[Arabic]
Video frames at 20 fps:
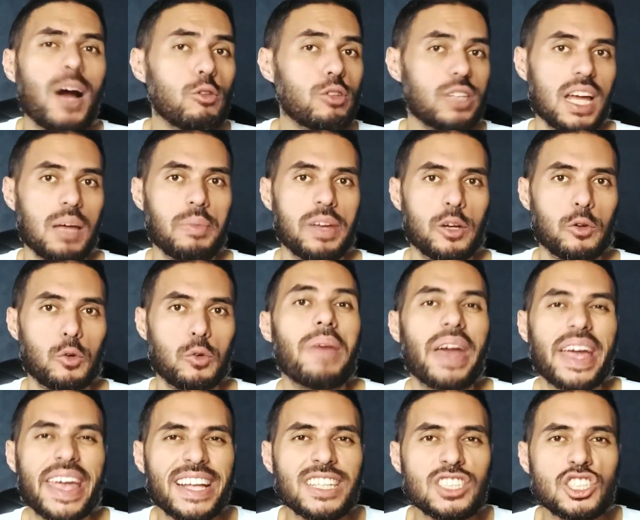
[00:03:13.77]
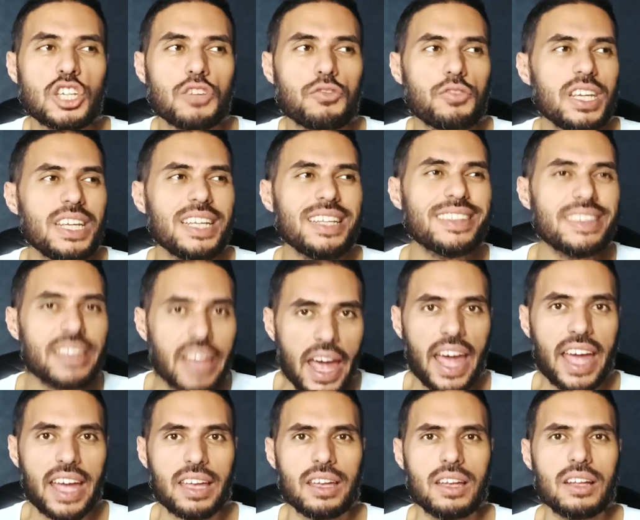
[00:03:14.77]
او تعمله ما كانش فيه
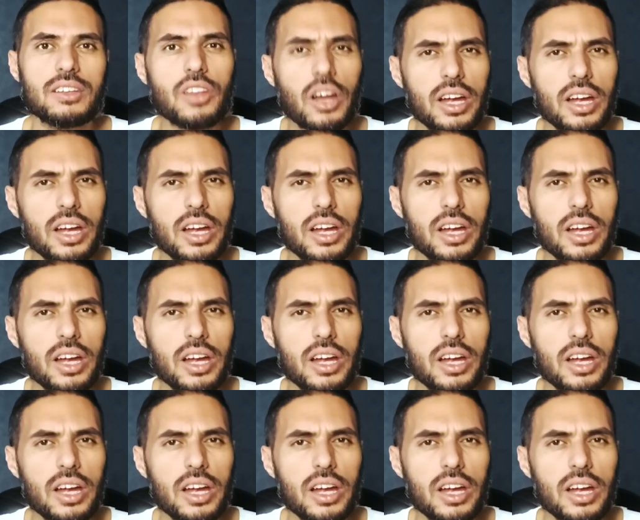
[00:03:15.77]
ضحك